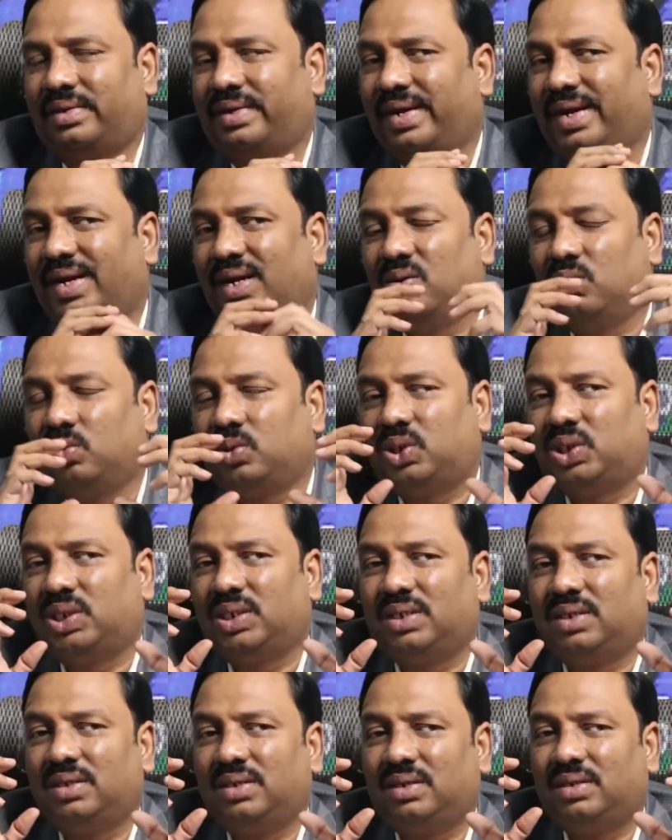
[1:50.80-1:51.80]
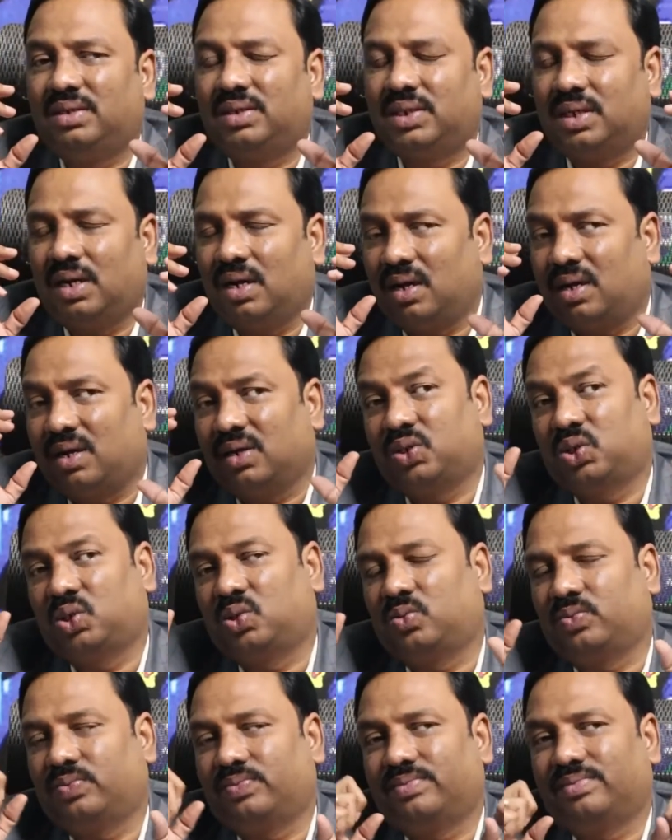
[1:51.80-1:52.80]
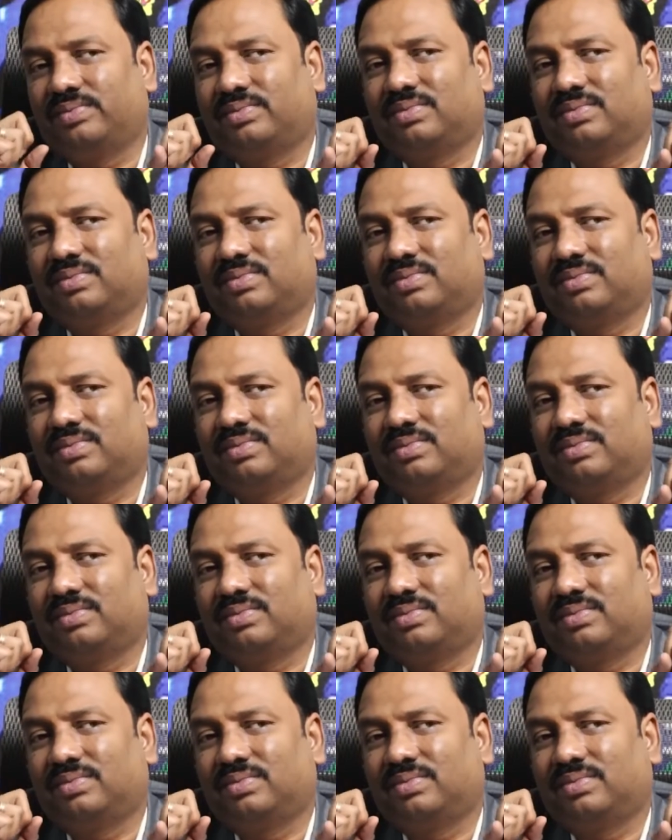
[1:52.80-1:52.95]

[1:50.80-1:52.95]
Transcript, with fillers: ట్రేడింగ్ వచ్చి చాలా కష్టం